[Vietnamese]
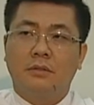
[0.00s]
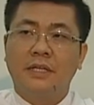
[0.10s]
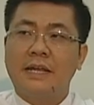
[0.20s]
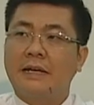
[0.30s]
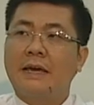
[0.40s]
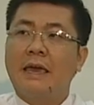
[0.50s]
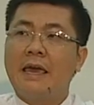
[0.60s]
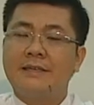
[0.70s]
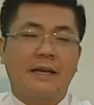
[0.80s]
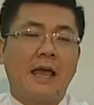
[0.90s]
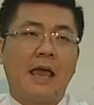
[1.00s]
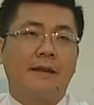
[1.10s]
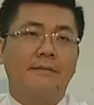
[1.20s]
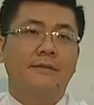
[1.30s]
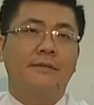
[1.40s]
Đi Đa Khê chẳng hạn.
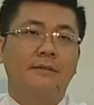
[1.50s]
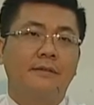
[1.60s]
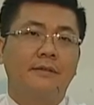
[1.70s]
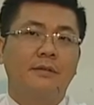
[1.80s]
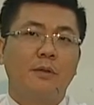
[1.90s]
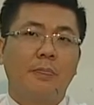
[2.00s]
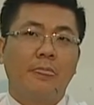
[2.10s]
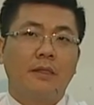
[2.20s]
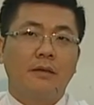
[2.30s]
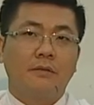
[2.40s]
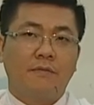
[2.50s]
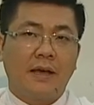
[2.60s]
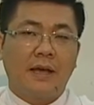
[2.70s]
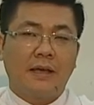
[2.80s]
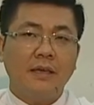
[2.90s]
Ờ,
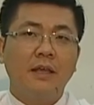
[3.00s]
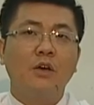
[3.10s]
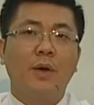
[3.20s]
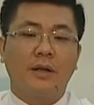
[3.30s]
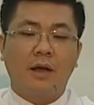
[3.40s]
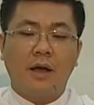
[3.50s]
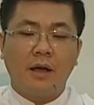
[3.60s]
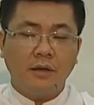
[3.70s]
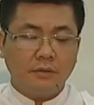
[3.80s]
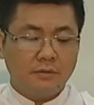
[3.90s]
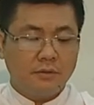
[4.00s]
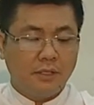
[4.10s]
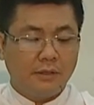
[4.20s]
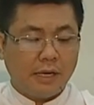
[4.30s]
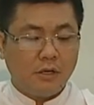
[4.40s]
và cái lời nguyện đó
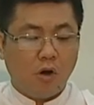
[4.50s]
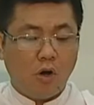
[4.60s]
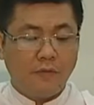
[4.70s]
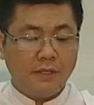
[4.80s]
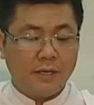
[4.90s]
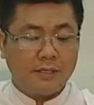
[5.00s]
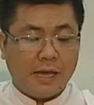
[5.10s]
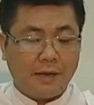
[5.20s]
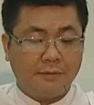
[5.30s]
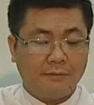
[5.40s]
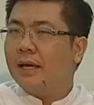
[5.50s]
thì thay đổi với thời gian.